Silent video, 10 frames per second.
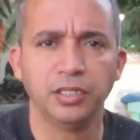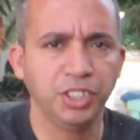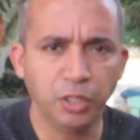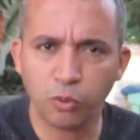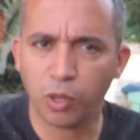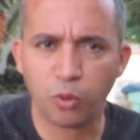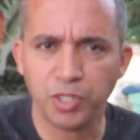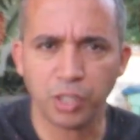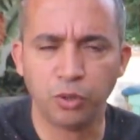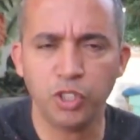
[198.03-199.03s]
Tinha alguma
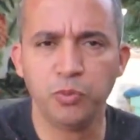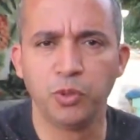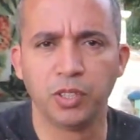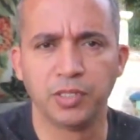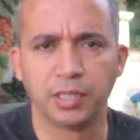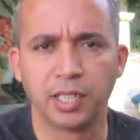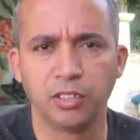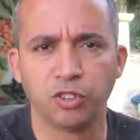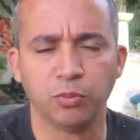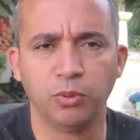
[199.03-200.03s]
coisa dois mil anos
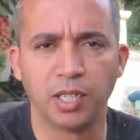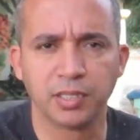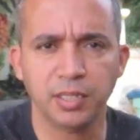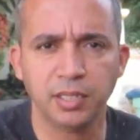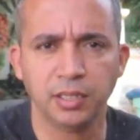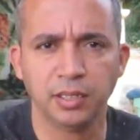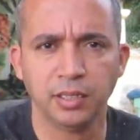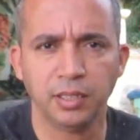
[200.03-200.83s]
atrás sobre doar sangue?